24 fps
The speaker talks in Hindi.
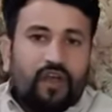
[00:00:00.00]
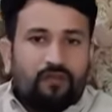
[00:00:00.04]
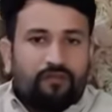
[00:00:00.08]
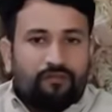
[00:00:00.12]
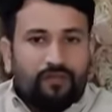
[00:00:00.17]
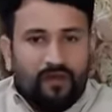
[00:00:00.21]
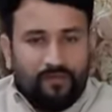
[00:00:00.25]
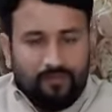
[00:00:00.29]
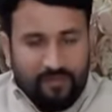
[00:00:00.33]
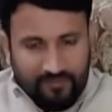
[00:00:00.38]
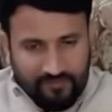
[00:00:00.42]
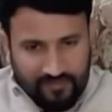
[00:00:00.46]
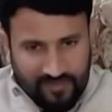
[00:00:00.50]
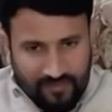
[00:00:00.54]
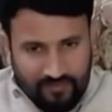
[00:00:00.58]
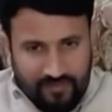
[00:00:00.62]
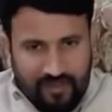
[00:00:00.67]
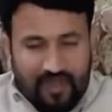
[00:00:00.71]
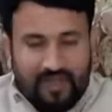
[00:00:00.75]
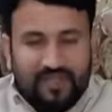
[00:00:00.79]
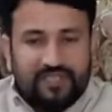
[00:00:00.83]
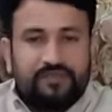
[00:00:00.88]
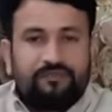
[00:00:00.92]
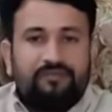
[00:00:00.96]
अर्पणा मैम से
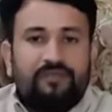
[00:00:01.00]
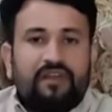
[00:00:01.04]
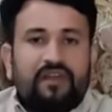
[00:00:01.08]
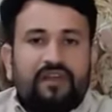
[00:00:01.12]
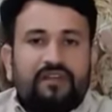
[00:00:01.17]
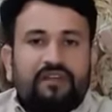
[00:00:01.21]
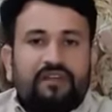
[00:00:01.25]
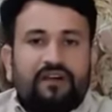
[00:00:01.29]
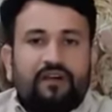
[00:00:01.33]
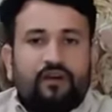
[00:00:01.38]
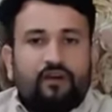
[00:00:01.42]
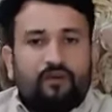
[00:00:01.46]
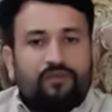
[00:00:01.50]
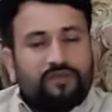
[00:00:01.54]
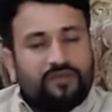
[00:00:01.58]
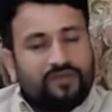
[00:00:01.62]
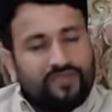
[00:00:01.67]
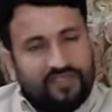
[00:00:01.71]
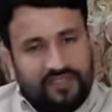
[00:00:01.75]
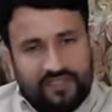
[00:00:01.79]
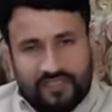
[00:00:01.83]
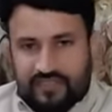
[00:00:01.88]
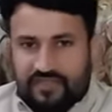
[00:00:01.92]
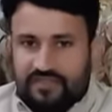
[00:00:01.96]
मैं आज मिला था और
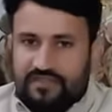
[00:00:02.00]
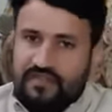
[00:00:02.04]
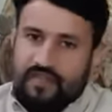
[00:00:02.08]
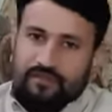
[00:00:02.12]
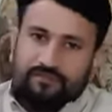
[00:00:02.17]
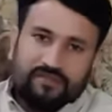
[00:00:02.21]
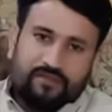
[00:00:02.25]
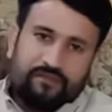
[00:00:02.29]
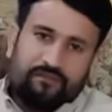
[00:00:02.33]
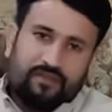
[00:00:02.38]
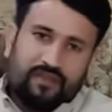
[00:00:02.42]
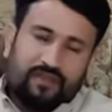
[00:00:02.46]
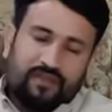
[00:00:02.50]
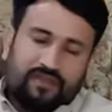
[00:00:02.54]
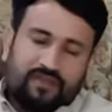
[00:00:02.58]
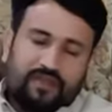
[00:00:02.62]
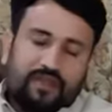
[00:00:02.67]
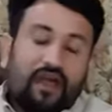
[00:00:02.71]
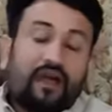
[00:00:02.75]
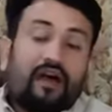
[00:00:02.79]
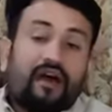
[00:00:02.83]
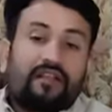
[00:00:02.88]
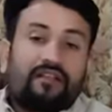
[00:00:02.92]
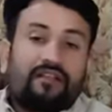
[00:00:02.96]
पीसी के साहब से मिला था
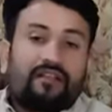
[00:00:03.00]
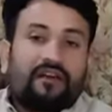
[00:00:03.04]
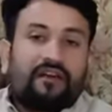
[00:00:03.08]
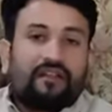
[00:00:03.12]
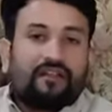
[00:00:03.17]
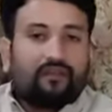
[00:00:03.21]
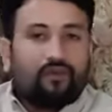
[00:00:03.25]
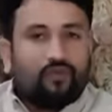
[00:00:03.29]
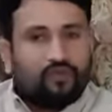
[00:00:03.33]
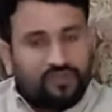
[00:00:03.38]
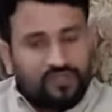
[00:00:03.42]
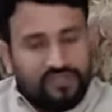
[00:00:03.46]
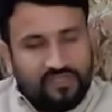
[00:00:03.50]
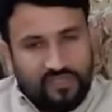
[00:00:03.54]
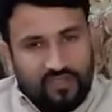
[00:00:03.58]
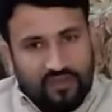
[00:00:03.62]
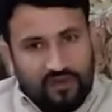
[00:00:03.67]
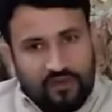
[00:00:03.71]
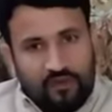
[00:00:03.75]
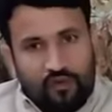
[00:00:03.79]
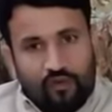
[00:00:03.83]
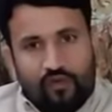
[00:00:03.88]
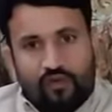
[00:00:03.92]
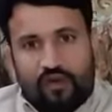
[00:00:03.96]
लगातार कोशिश
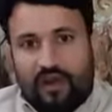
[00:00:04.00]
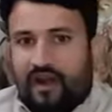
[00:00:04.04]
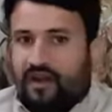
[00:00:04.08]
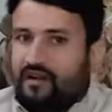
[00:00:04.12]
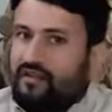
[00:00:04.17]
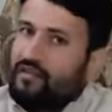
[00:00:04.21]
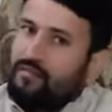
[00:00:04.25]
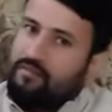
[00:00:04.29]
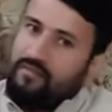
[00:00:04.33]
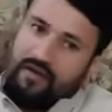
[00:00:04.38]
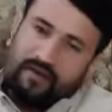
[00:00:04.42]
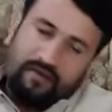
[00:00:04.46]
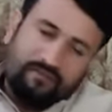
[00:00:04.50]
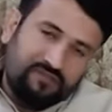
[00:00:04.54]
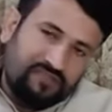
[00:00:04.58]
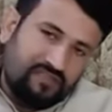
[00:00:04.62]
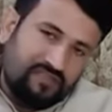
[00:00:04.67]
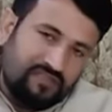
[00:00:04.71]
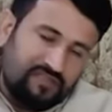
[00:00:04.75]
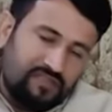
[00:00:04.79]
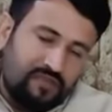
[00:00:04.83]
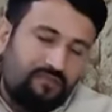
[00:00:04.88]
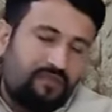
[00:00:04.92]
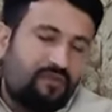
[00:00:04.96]
करें और आरती मैडम
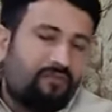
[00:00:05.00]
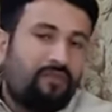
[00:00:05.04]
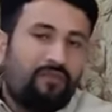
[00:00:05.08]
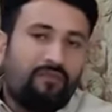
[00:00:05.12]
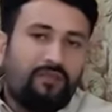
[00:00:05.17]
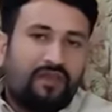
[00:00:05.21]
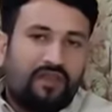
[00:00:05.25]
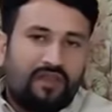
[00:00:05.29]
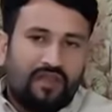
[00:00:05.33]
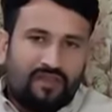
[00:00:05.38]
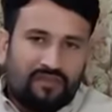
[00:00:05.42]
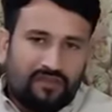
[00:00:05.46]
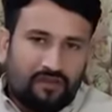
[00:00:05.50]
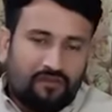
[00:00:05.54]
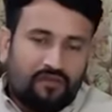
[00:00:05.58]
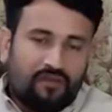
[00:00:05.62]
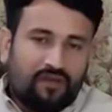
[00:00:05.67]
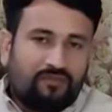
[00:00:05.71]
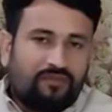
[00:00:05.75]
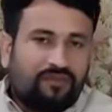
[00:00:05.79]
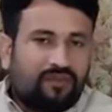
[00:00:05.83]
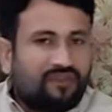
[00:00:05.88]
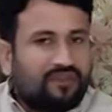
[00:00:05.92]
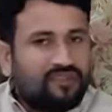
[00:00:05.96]
जी से भी मिलकर आया था
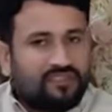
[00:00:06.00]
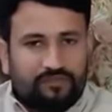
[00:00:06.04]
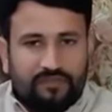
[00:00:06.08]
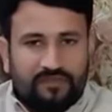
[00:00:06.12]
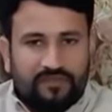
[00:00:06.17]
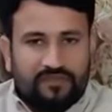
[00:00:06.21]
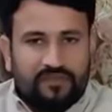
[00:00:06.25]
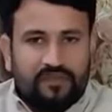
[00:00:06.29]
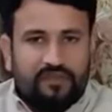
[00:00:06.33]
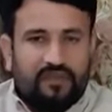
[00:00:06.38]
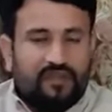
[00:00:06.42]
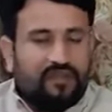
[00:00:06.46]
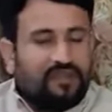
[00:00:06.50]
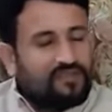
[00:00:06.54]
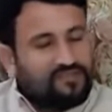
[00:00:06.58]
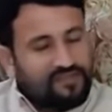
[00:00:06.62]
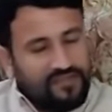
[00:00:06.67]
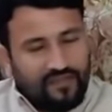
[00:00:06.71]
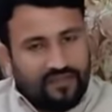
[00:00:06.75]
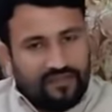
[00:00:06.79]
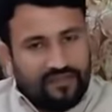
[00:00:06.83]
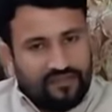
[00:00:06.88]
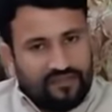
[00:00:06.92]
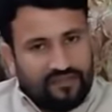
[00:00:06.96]
मुख्यमंत्री स्पेशल
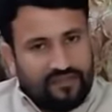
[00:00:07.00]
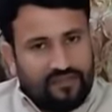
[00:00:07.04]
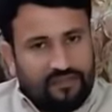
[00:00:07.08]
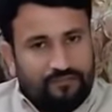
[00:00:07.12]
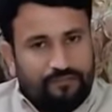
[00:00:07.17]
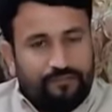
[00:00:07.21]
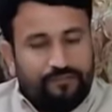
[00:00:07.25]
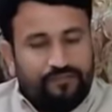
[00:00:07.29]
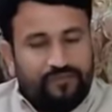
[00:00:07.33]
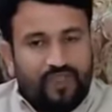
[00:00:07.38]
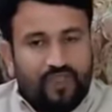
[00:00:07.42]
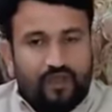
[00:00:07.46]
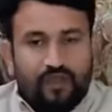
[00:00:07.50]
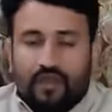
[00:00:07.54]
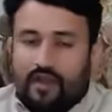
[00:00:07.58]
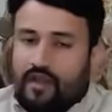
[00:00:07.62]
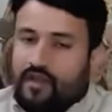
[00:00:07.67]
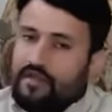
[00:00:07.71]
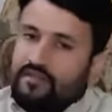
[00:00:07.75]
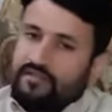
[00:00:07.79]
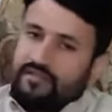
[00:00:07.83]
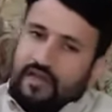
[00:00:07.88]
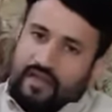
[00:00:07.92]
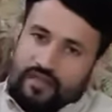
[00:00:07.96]
सेक्रेटरी से
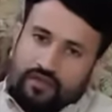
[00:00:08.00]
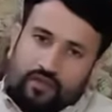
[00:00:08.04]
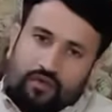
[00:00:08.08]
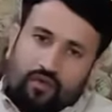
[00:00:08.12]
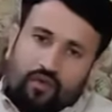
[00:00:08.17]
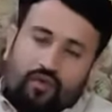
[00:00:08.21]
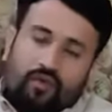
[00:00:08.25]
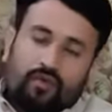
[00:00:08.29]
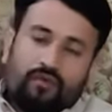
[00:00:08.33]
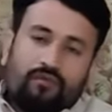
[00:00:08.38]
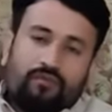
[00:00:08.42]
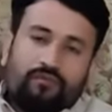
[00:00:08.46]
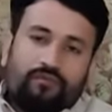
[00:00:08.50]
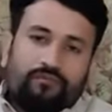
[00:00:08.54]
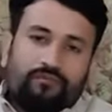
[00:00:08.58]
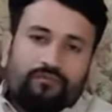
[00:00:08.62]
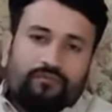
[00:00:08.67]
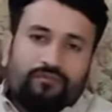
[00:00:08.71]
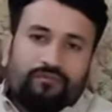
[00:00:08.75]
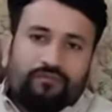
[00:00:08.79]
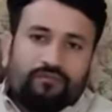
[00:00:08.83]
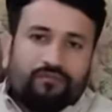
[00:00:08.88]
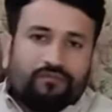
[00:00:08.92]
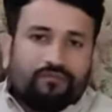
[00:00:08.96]
साथियों
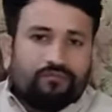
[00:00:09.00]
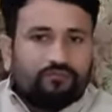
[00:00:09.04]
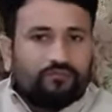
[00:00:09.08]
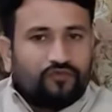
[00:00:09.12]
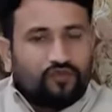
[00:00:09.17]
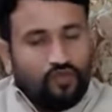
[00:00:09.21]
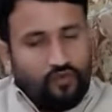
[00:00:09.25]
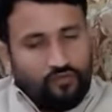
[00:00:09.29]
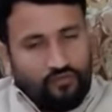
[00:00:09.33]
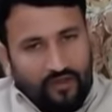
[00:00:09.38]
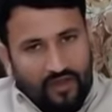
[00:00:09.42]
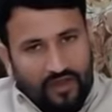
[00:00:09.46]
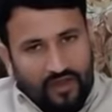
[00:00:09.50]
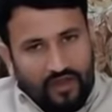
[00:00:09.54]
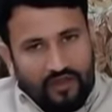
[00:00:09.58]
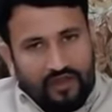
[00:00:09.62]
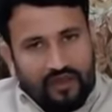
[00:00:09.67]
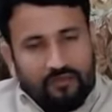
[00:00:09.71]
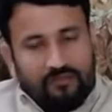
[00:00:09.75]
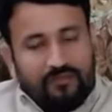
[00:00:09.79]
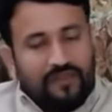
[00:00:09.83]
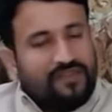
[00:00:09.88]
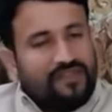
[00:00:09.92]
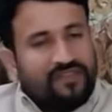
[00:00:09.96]
जो
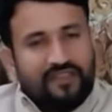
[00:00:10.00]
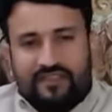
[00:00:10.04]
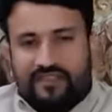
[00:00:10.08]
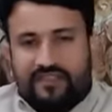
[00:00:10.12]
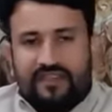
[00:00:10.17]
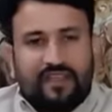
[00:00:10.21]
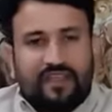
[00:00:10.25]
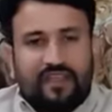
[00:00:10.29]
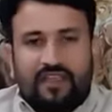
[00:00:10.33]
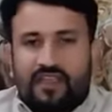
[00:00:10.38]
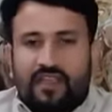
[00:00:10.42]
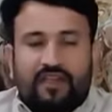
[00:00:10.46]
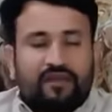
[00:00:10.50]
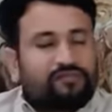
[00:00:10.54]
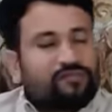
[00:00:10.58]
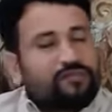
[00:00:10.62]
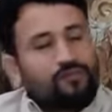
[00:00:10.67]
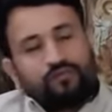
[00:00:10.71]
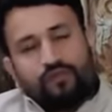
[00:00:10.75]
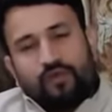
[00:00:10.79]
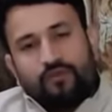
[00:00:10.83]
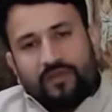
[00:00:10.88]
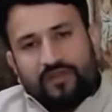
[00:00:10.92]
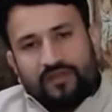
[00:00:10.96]
फाइल मंत्री जी गई आप
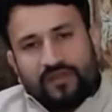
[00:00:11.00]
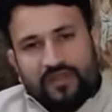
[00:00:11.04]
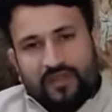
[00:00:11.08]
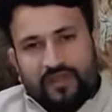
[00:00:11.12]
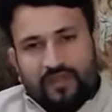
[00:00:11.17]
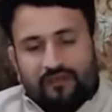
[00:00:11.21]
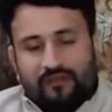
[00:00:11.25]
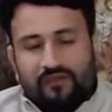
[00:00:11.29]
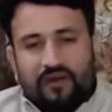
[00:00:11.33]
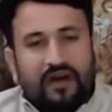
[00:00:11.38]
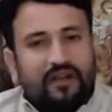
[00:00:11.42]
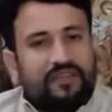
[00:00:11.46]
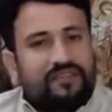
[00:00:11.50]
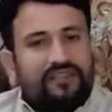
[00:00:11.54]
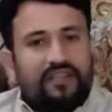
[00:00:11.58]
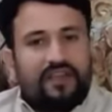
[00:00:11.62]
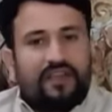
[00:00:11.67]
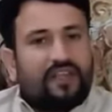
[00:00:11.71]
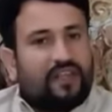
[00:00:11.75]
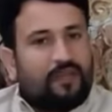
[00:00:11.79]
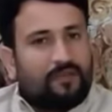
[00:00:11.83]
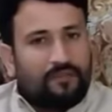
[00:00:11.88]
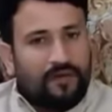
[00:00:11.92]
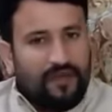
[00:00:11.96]
सबको पता है वहां से
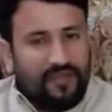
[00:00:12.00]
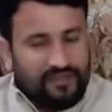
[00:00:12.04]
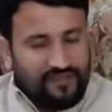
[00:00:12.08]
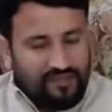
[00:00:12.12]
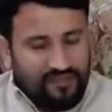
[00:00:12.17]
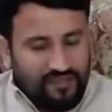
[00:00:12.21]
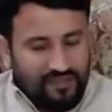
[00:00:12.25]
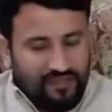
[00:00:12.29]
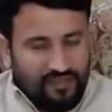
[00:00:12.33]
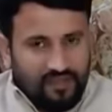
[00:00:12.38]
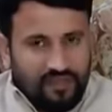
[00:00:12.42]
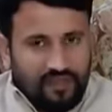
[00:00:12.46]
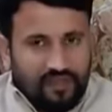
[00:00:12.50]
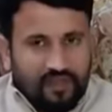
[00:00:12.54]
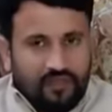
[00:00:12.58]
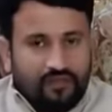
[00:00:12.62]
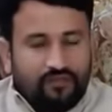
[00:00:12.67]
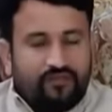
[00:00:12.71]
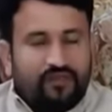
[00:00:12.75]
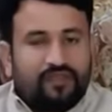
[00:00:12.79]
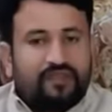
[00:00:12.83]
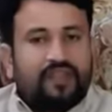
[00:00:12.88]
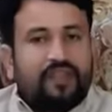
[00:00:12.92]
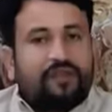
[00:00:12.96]
आने के बाद
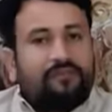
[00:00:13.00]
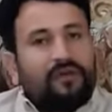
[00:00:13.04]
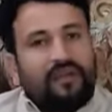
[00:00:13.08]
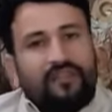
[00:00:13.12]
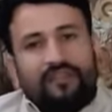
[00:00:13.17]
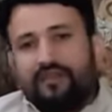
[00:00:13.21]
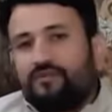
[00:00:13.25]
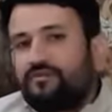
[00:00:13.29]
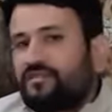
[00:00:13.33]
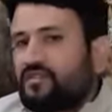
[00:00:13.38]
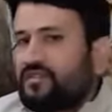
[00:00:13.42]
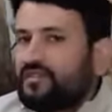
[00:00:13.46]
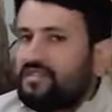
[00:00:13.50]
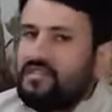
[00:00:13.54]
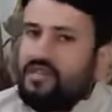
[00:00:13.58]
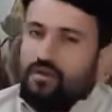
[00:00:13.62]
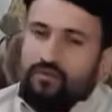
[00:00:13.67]
वित्त के माध्यम से